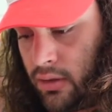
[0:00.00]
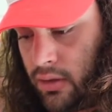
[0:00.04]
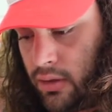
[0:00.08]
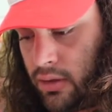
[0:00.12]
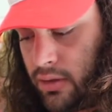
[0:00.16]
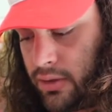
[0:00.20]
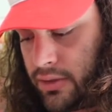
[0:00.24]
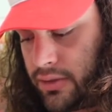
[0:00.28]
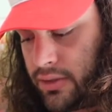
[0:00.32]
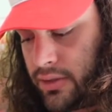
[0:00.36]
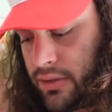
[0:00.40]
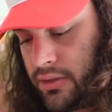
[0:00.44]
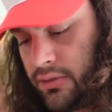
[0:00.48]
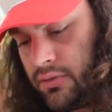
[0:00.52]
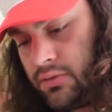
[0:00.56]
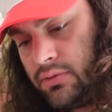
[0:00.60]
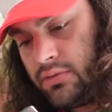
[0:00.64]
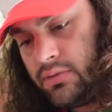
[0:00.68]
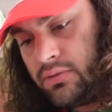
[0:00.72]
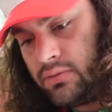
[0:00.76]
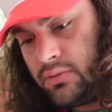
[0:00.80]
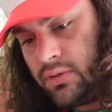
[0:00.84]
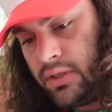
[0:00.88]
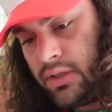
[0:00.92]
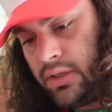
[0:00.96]
Alors ça, ce
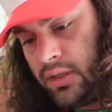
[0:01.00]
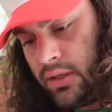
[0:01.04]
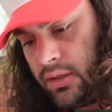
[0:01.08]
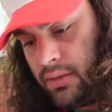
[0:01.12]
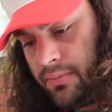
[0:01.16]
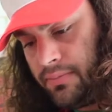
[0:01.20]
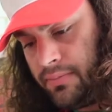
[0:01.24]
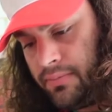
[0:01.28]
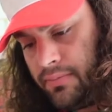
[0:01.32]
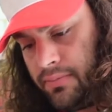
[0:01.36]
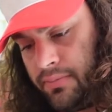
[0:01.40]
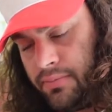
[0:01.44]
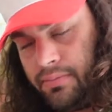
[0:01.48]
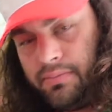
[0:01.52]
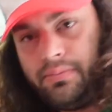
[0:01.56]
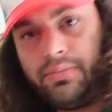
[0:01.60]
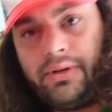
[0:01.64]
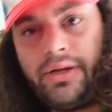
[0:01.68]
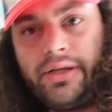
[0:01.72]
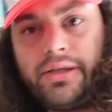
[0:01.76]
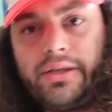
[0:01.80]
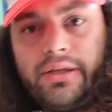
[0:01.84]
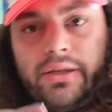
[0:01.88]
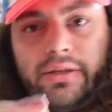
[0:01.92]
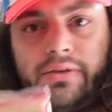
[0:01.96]
sont les
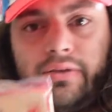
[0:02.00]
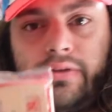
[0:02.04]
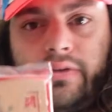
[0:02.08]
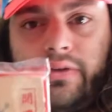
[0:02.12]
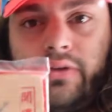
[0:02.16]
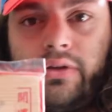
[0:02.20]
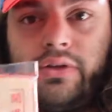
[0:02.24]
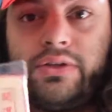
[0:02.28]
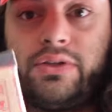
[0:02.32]
plaquettes...